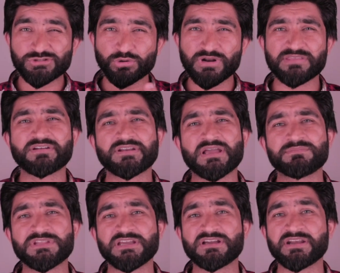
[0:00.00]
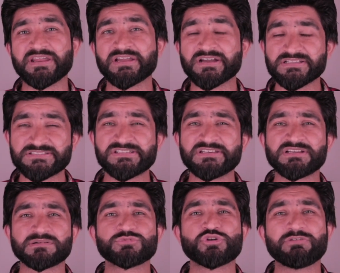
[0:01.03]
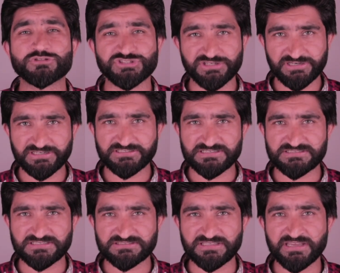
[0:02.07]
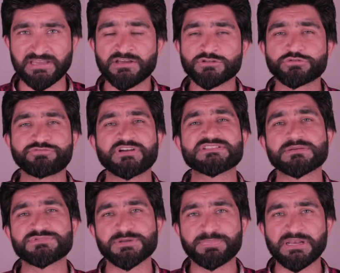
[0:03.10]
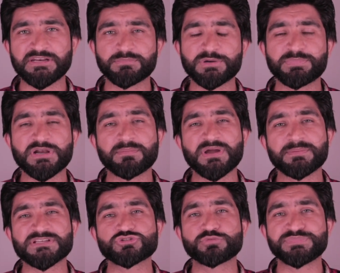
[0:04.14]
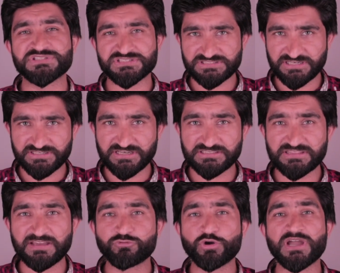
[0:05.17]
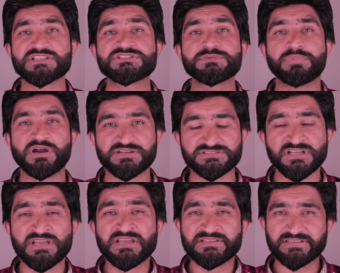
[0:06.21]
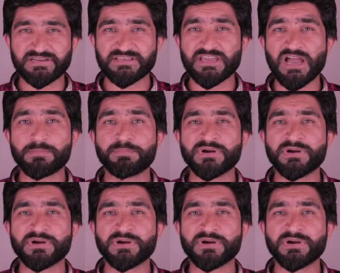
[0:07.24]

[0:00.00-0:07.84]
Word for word: थोड़ा सा टाइम देकर एक अच्छी इनकम जो है वो जनरेट कर सकते हैं तो फ्रेंड्स सबसे पहले नंबर पर हमारे पास जो बिजनेस आइडिया आता है वो है जी बर्ड्स यानी कि आप